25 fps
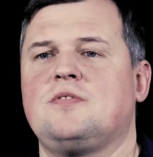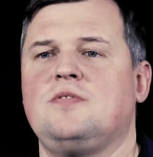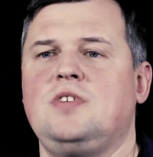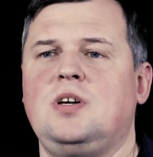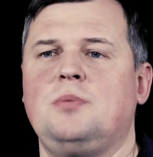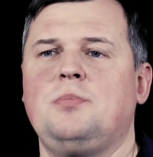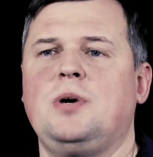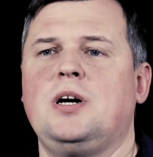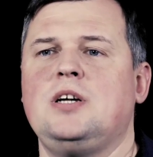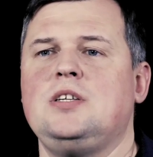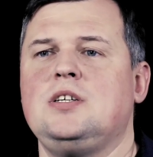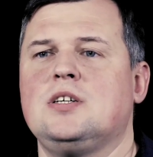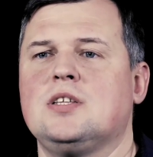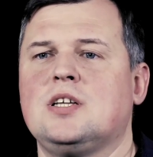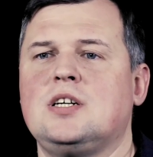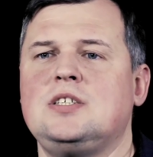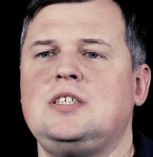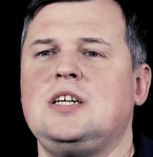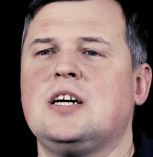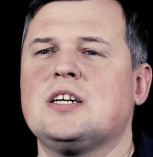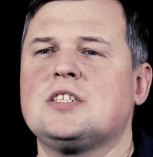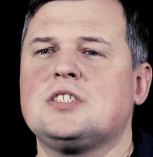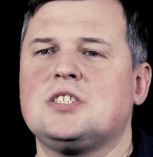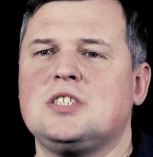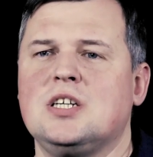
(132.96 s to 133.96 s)
внимание на
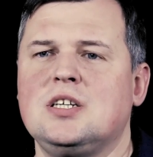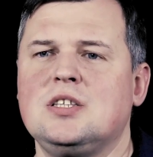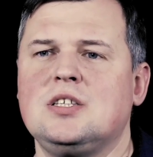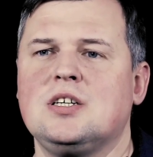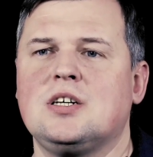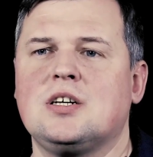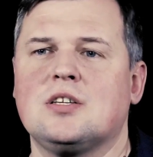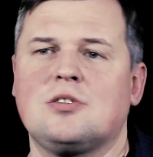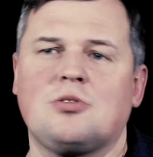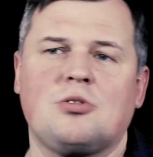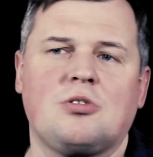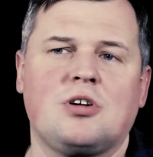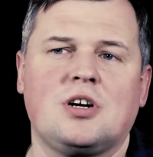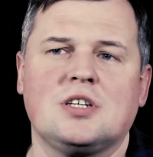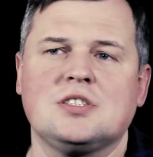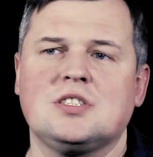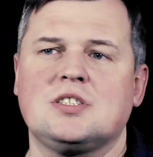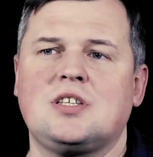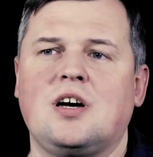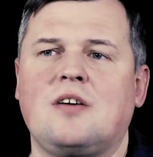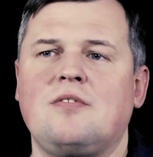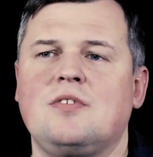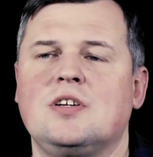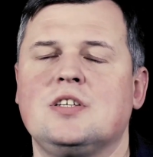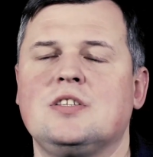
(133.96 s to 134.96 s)
те акценты, которые
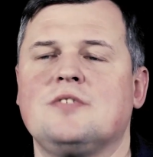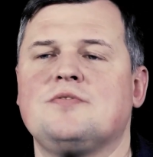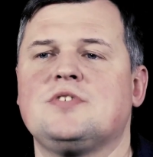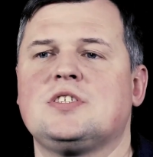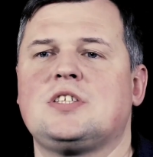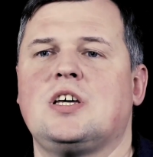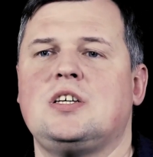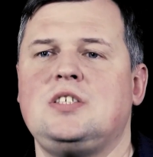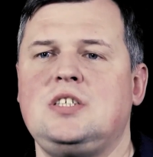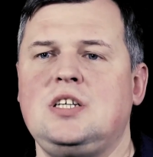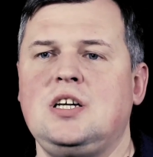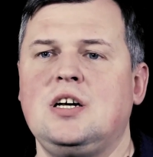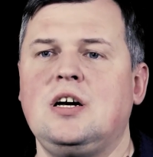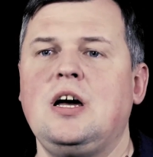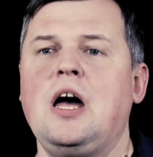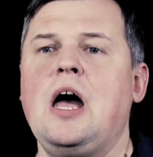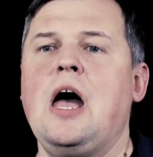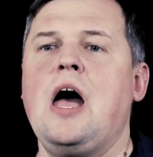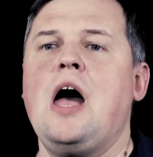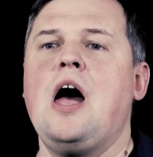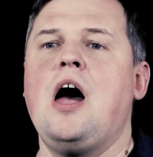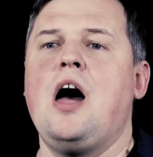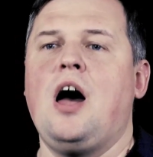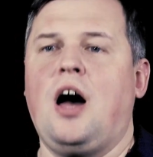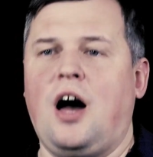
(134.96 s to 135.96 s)
расставлены в статье
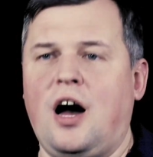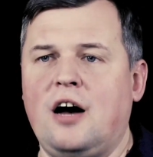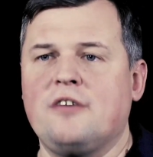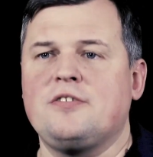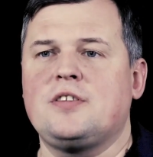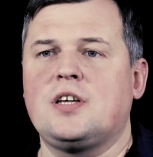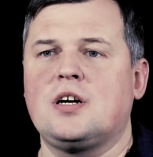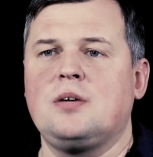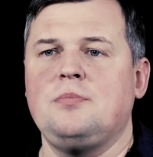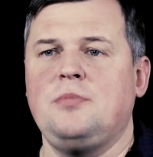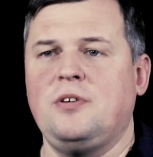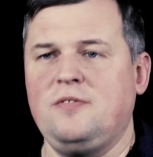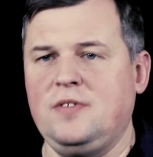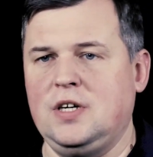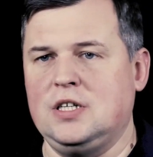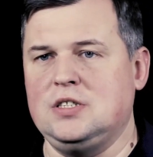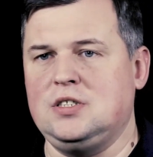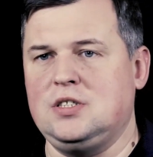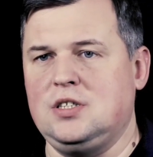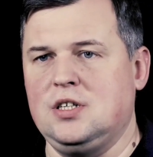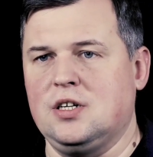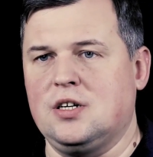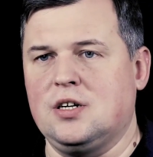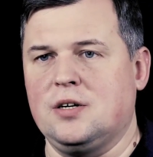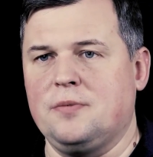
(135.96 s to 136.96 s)
авторами
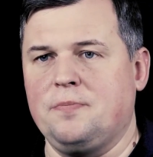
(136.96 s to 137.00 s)
Вестника.